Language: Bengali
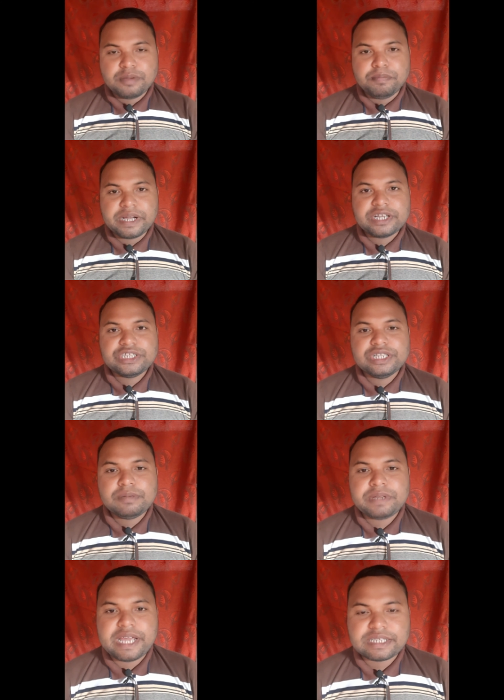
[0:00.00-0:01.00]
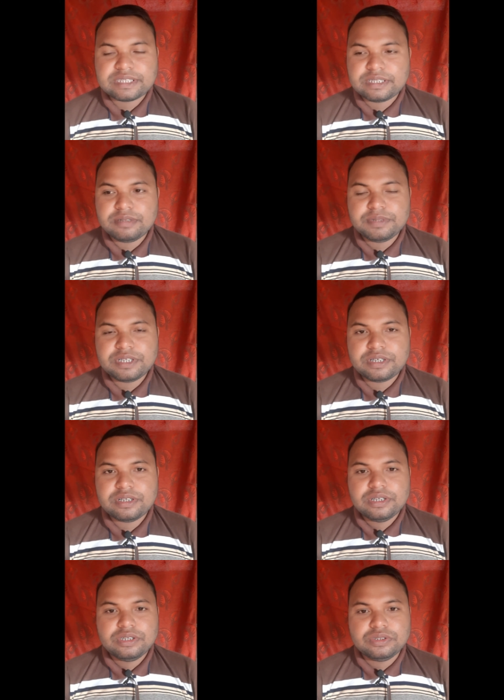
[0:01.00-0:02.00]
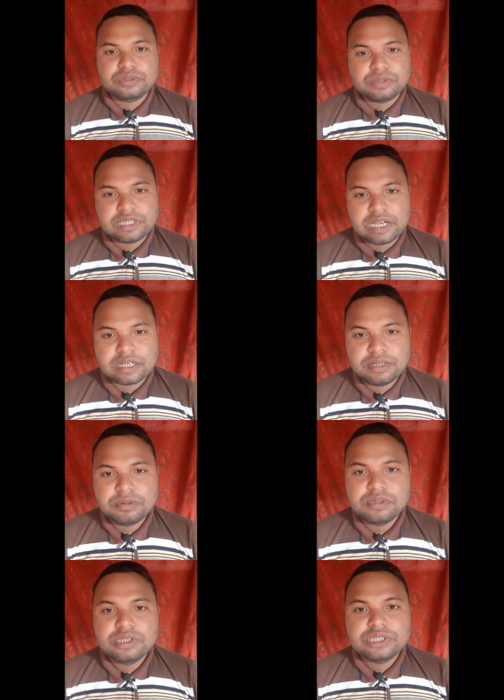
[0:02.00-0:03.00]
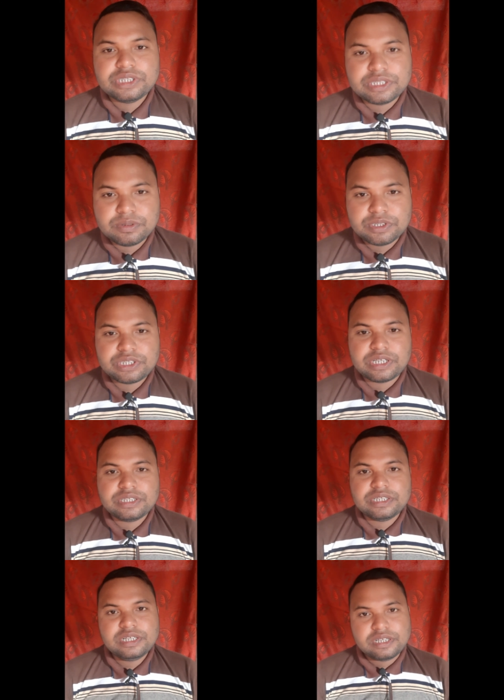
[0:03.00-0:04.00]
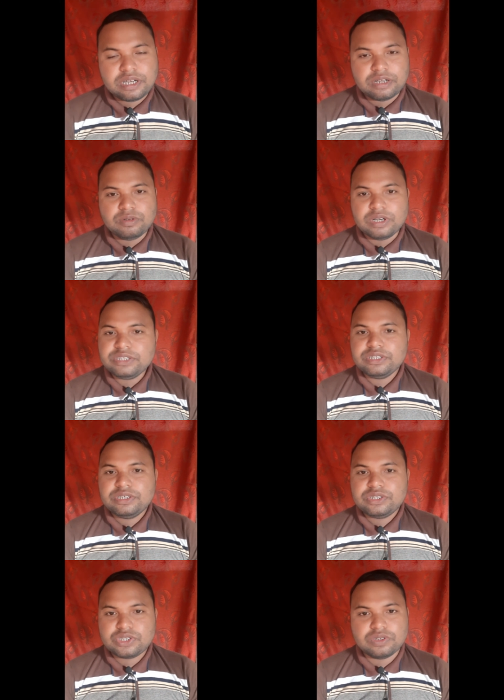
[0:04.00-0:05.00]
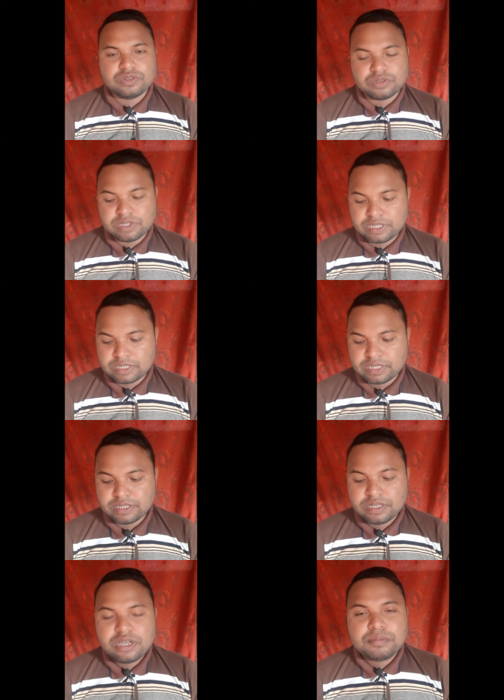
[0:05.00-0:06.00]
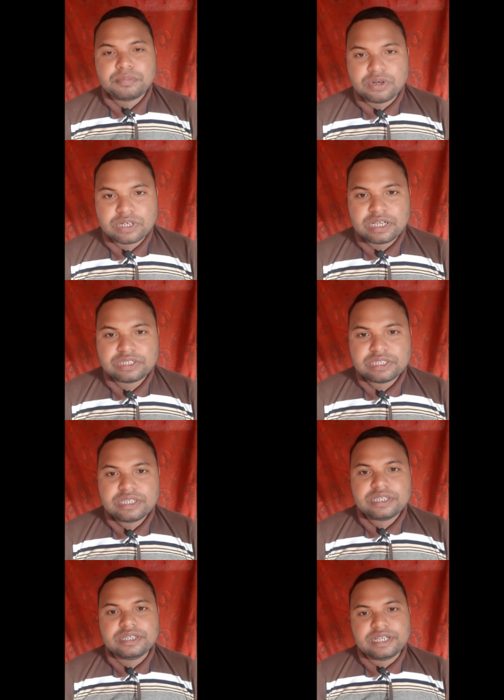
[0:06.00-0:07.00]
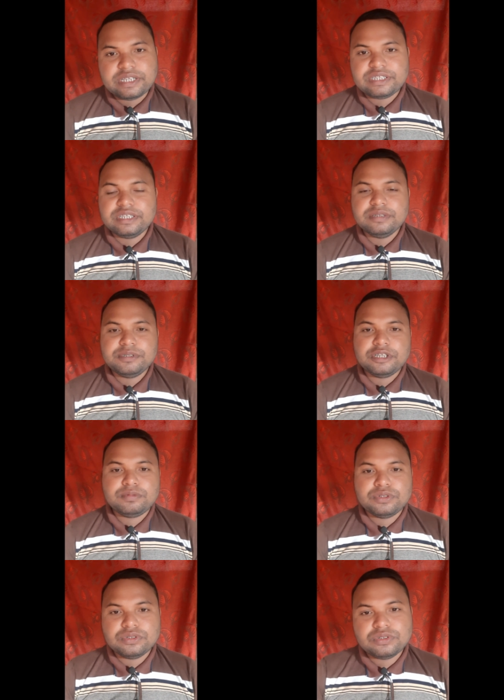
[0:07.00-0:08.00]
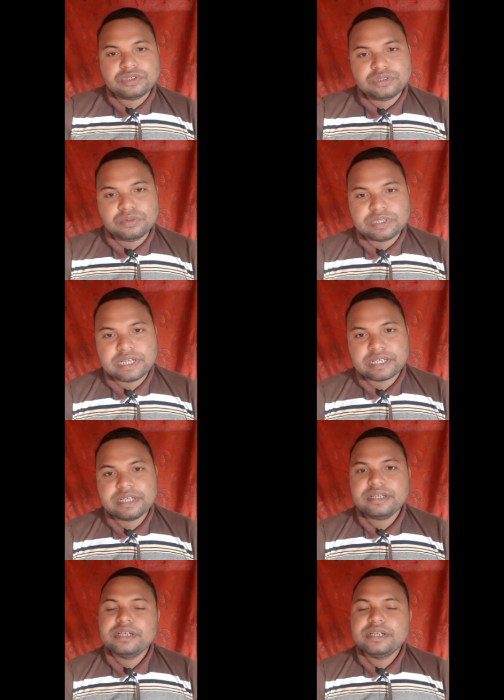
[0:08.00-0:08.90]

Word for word: ম্যাগনেশিয়াম এক সেন্টিমিটার দূরে থাকলেও শিকড়ের সাহায্যে আলু গাছ সংগ্রহ করে থাকে পটাশ দেড় সেন্টিমিটার পর্যন্ত যদি দূরে থাকে